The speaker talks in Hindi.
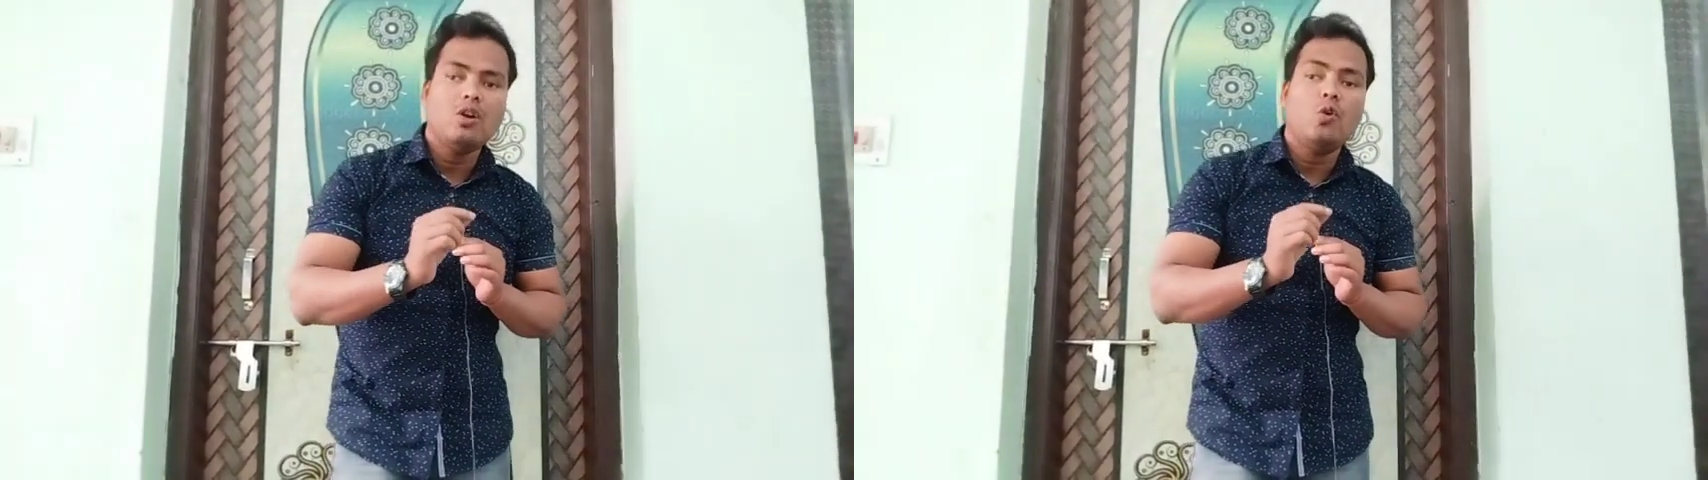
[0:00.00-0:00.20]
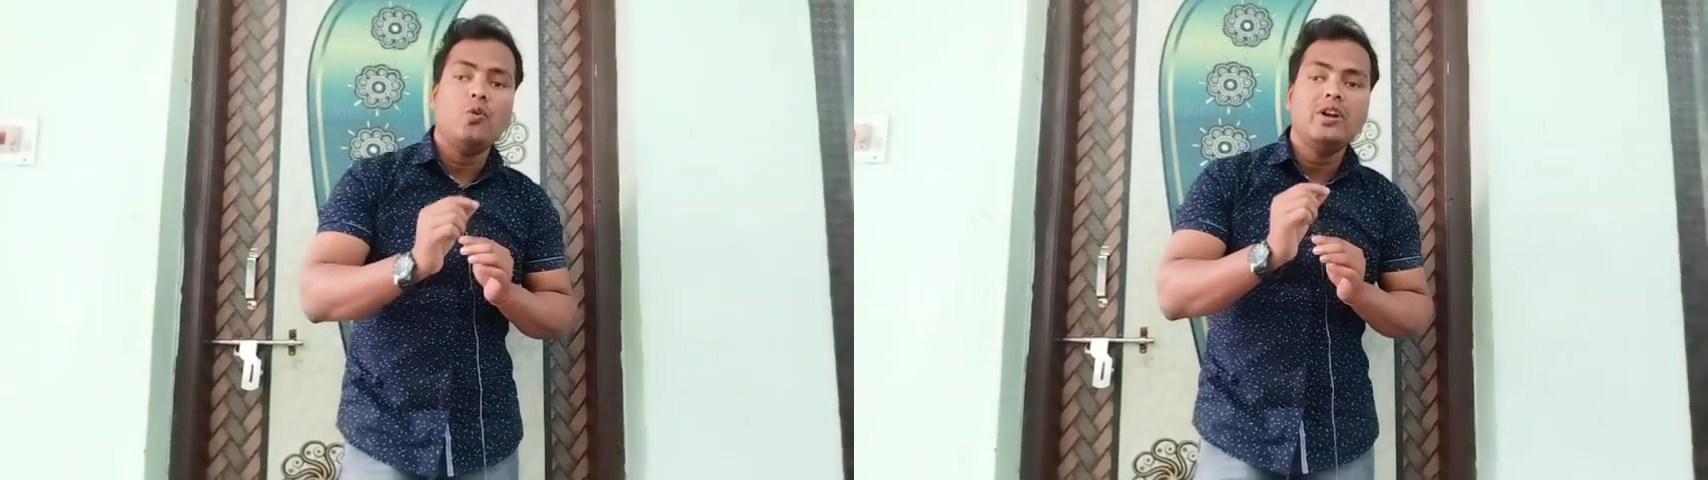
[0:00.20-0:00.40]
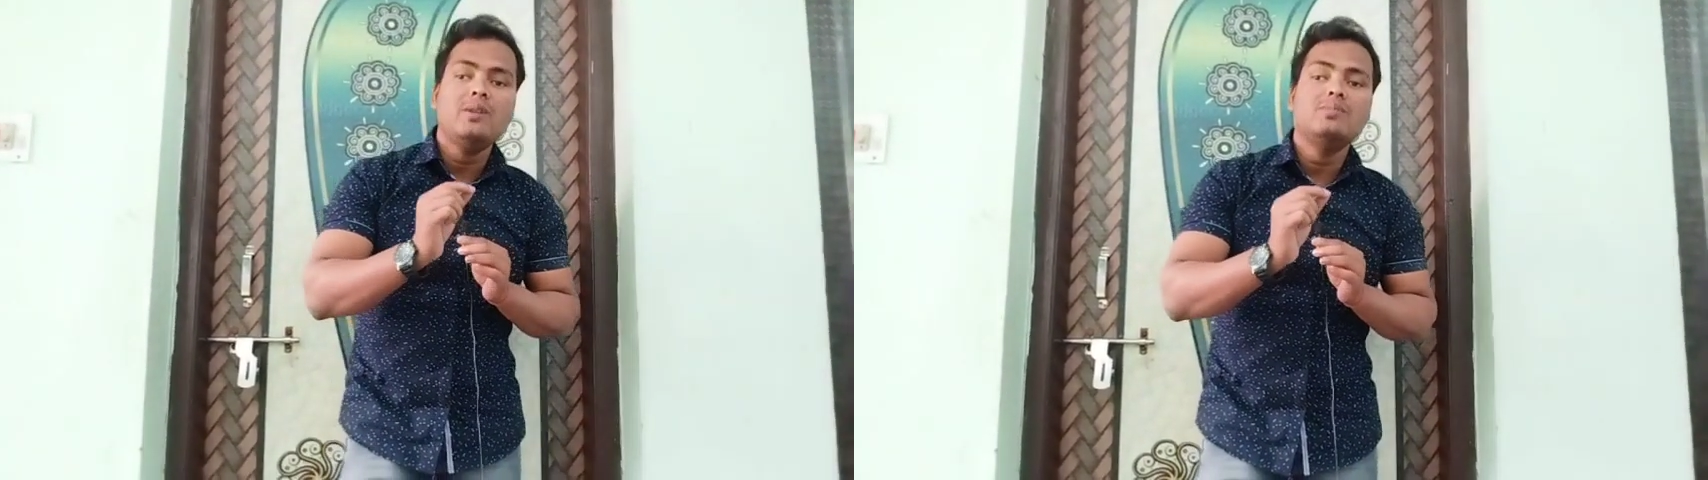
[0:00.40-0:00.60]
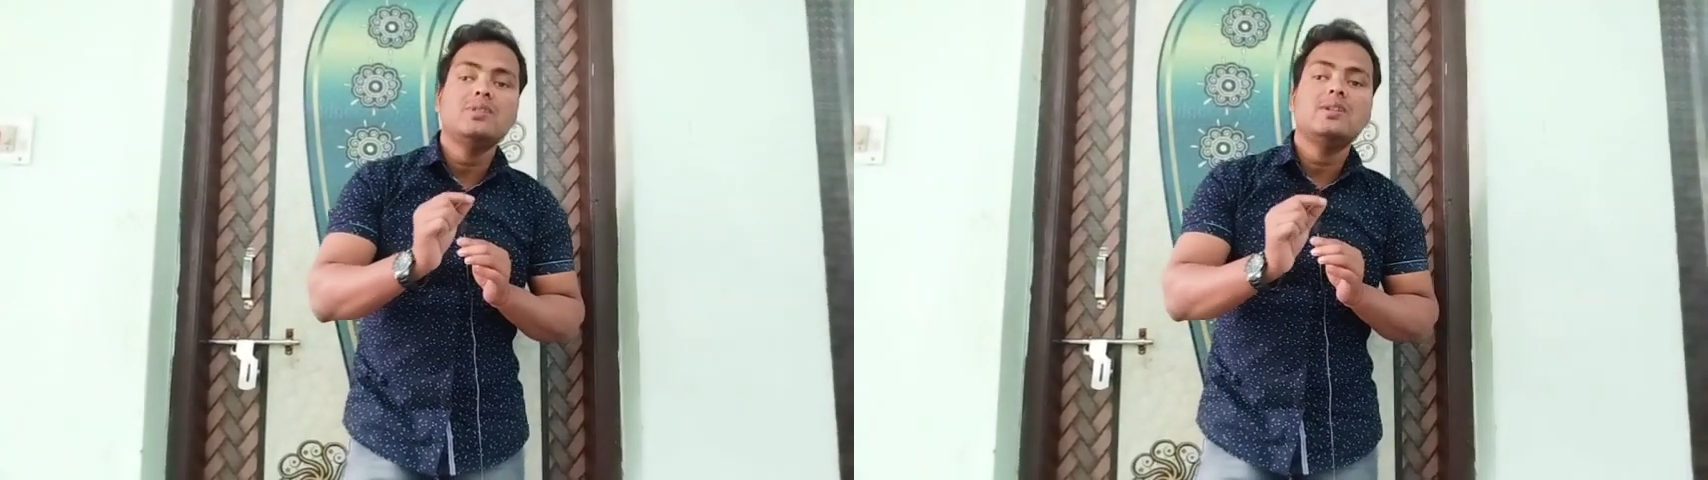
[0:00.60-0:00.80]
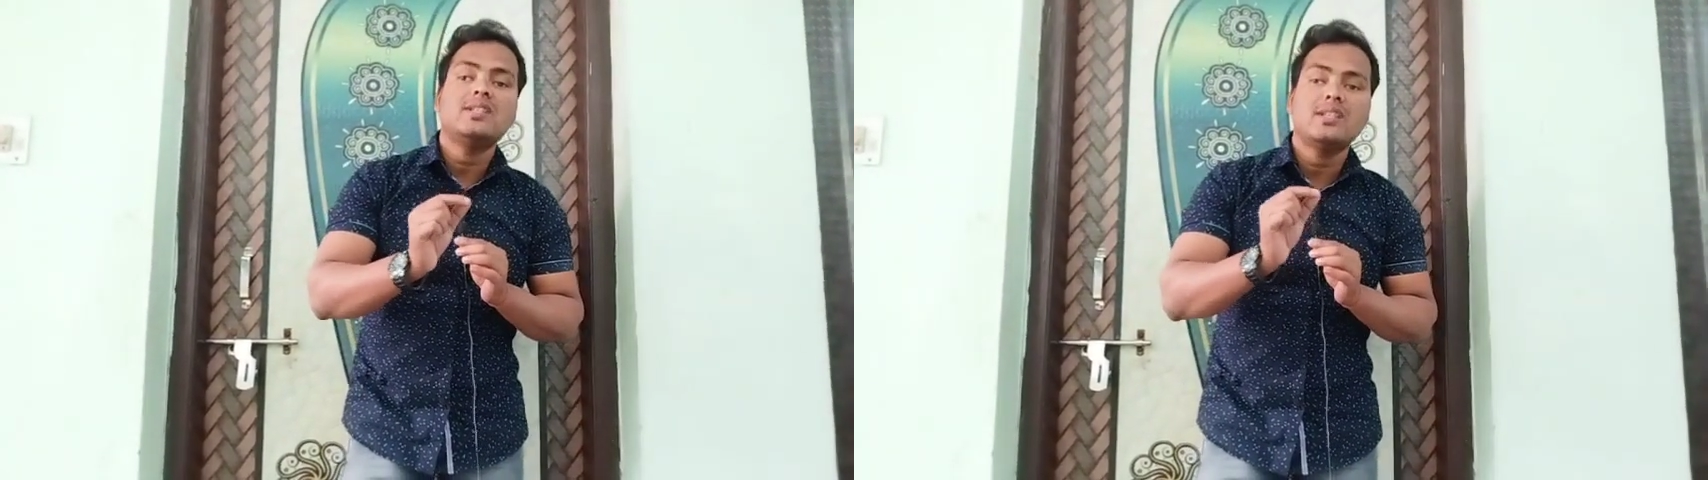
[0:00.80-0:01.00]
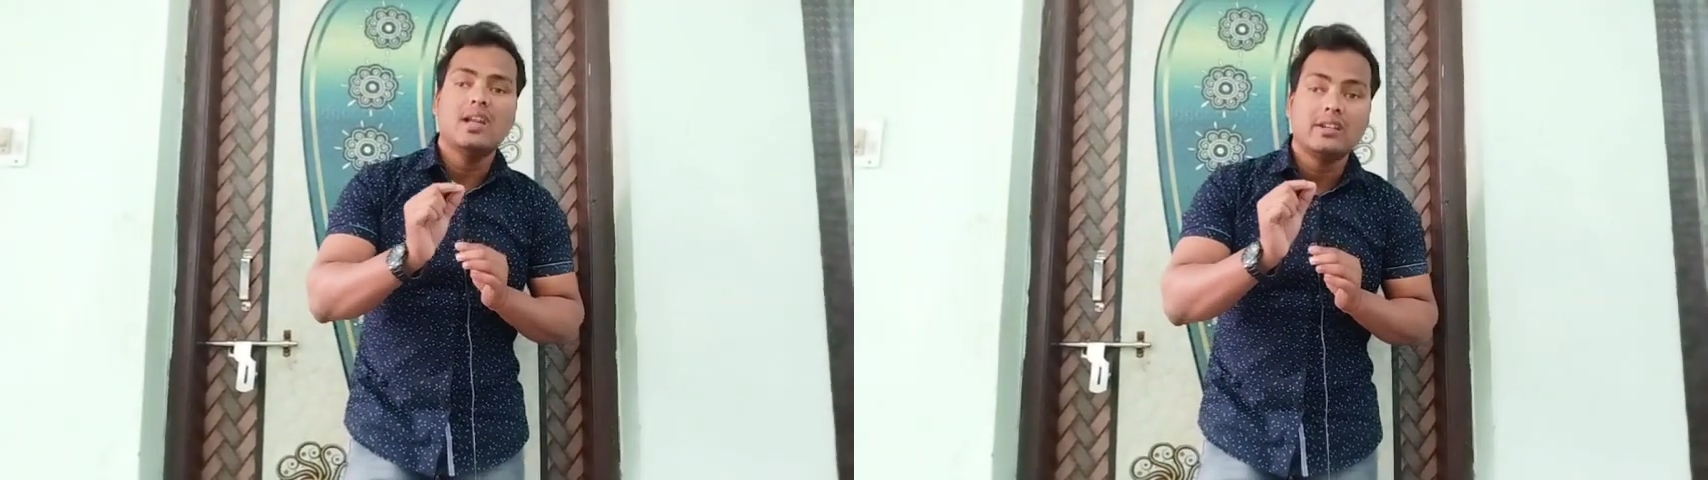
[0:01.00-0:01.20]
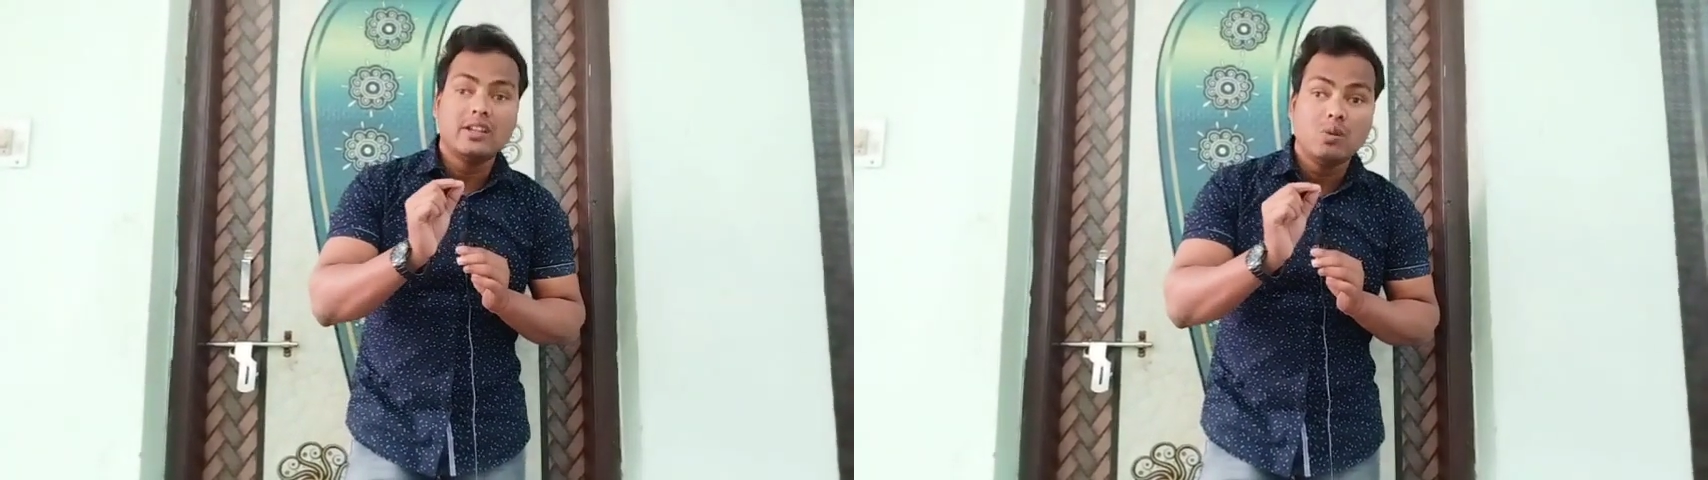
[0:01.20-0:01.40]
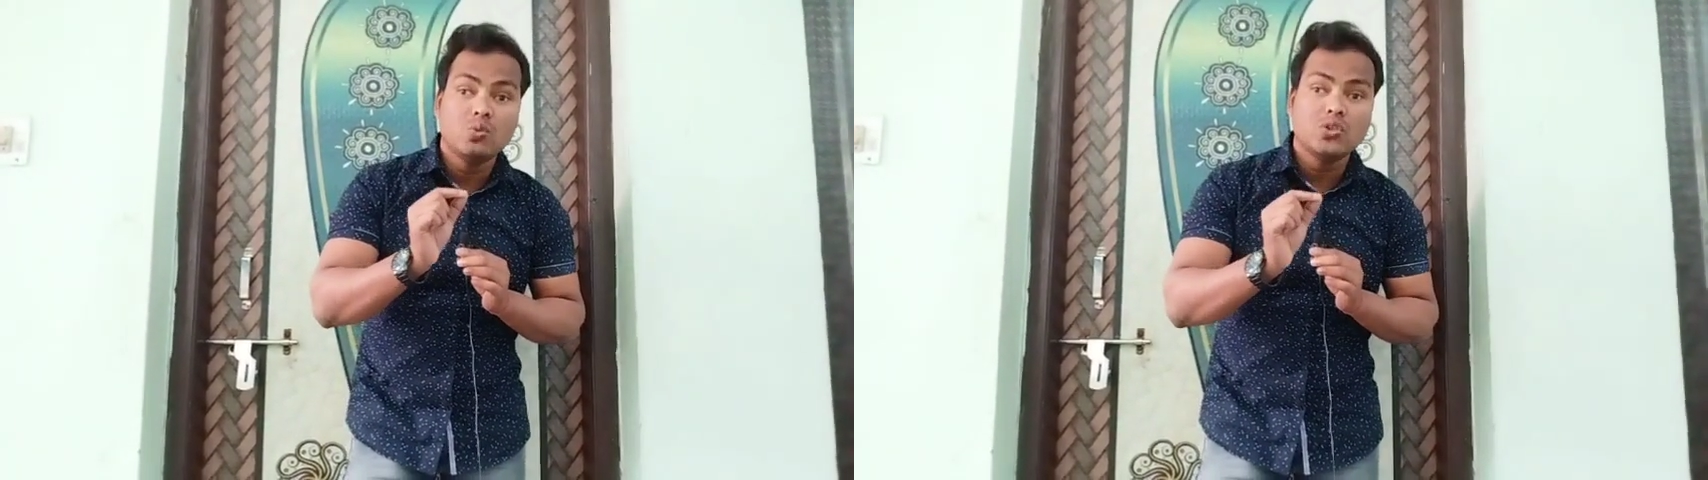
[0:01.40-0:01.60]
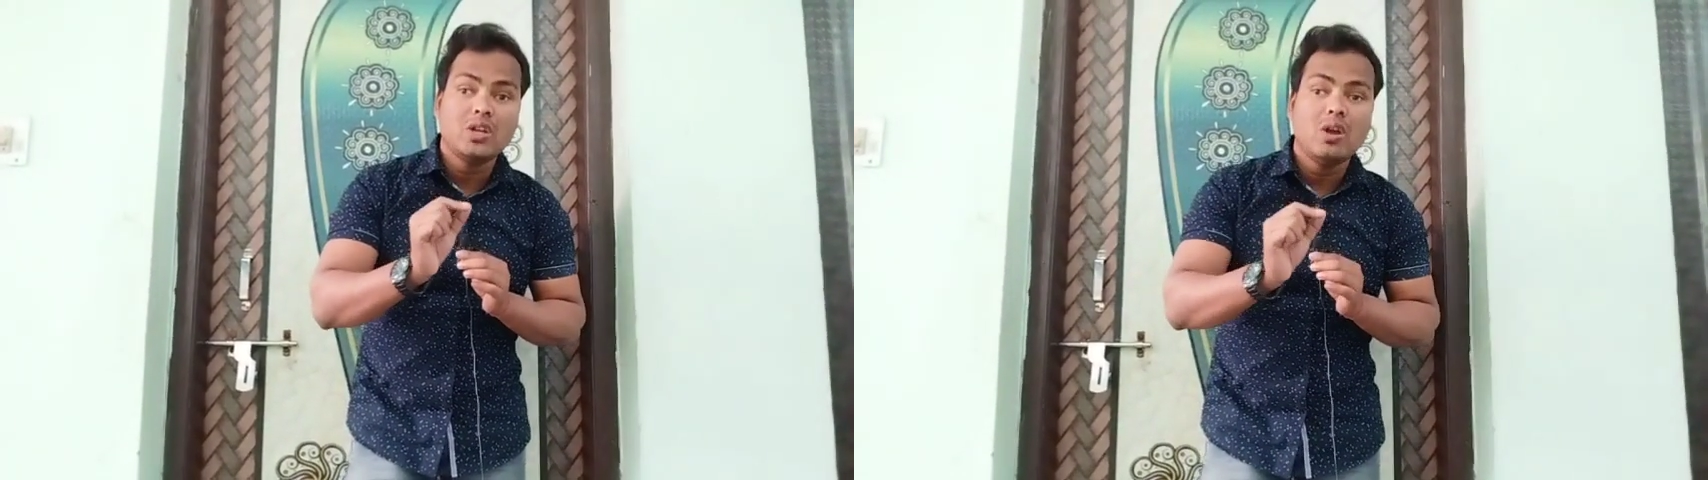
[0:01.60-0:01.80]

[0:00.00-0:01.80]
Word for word: हंड्रेड परसेंट सिलेक्टेड क्वेश्चन